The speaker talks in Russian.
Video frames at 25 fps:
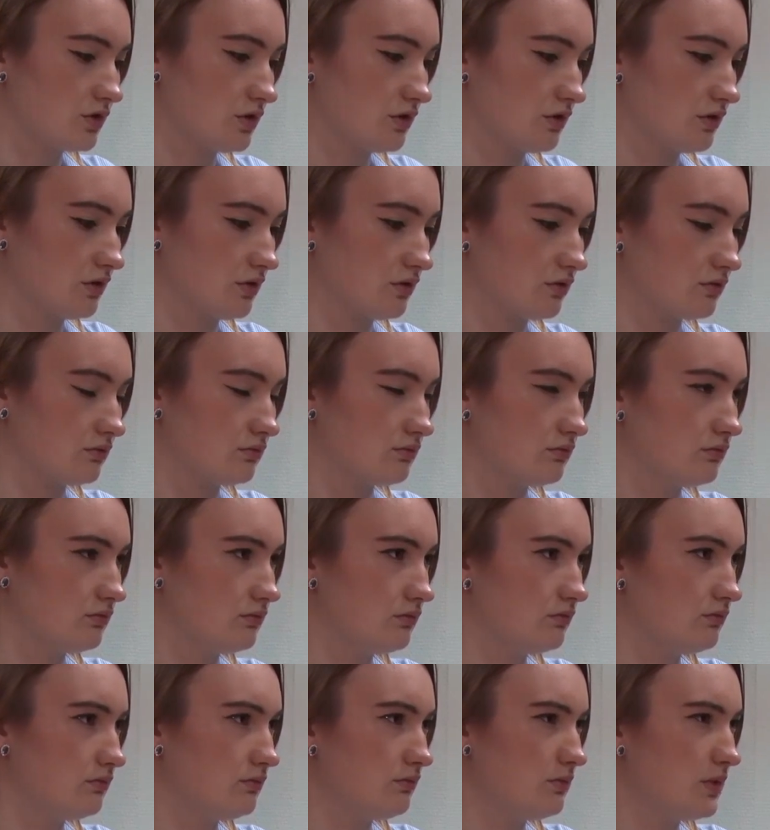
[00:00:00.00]
что
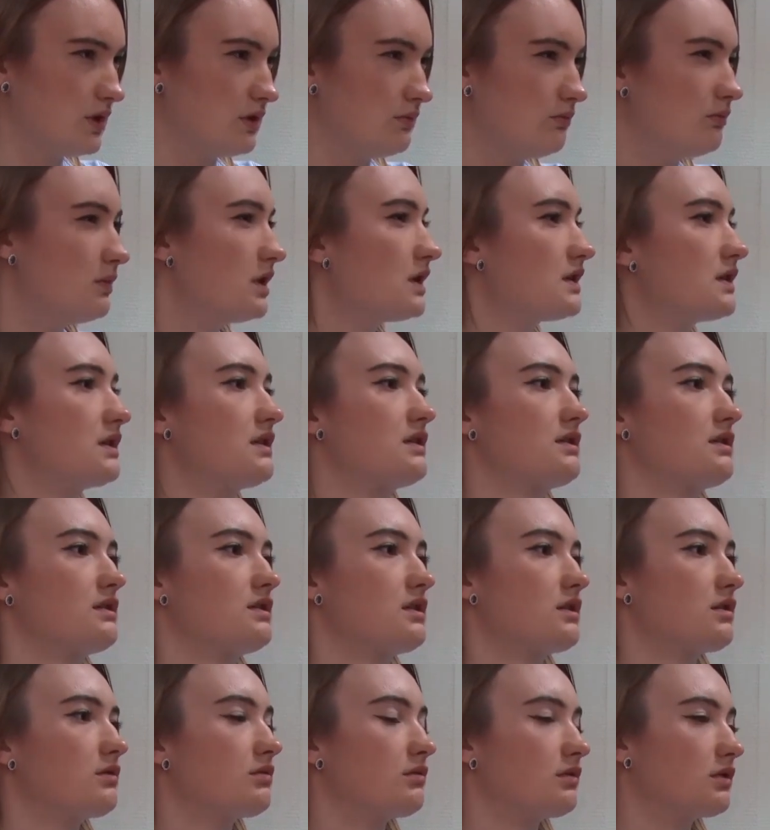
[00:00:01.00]
месяц
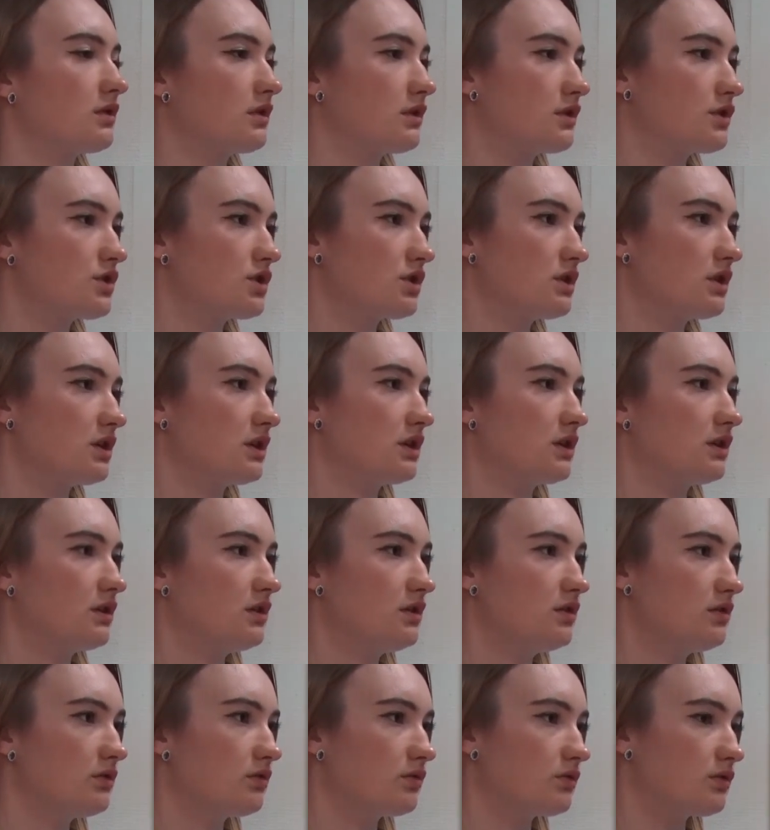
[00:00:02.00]
назад только начала
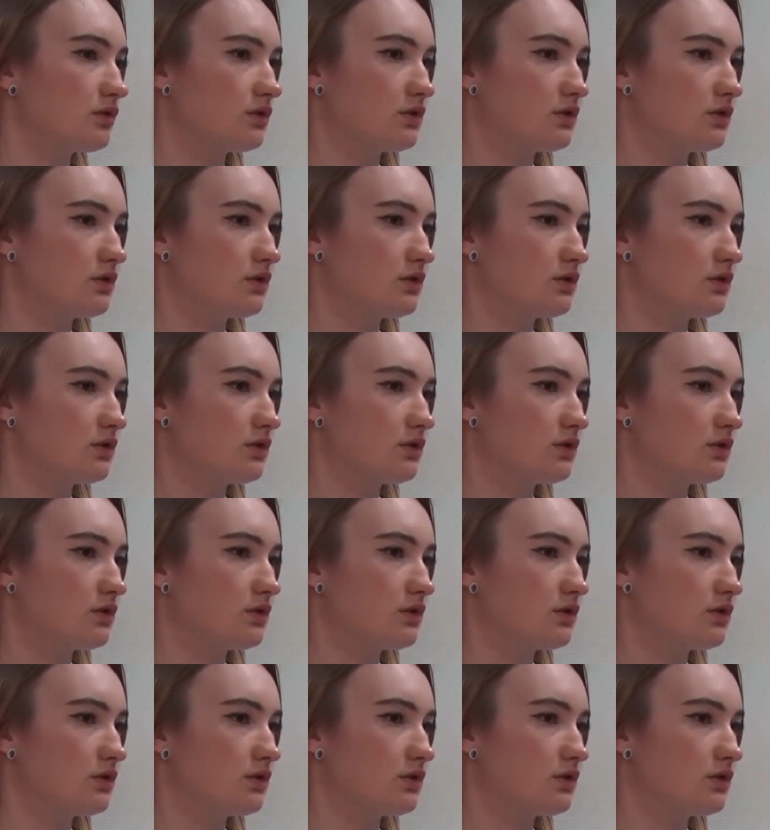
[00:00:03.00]
ходить, то